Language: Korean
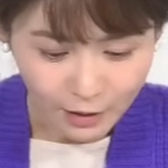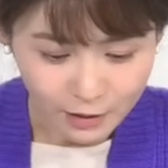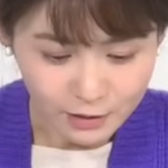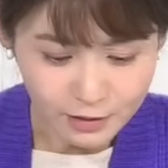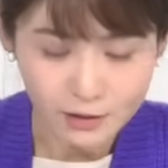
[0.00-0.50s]

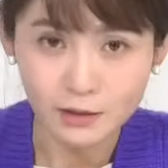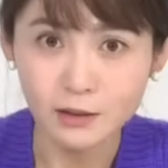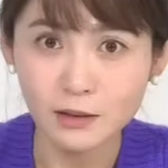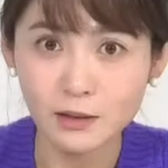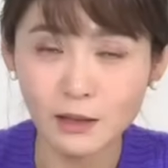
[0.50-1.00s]

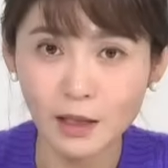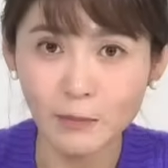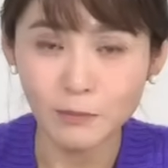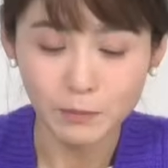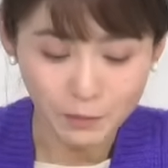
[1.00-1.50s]
그
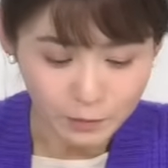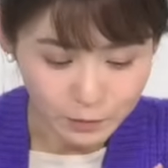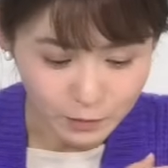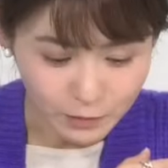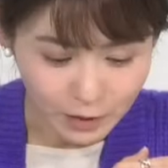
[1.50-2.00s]

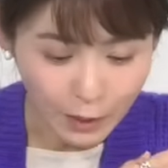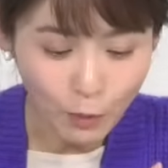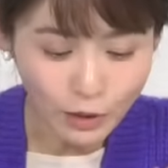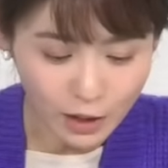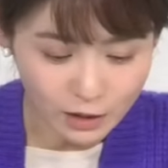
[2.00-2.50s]

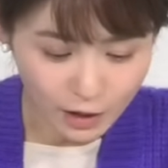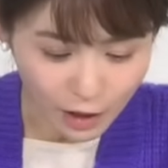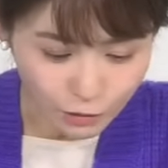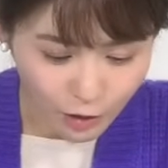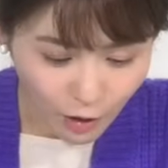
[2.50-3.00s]
내보내는 게
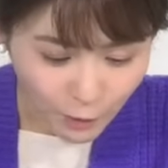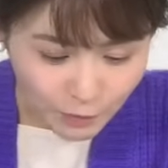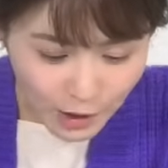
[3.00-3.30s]
있고요.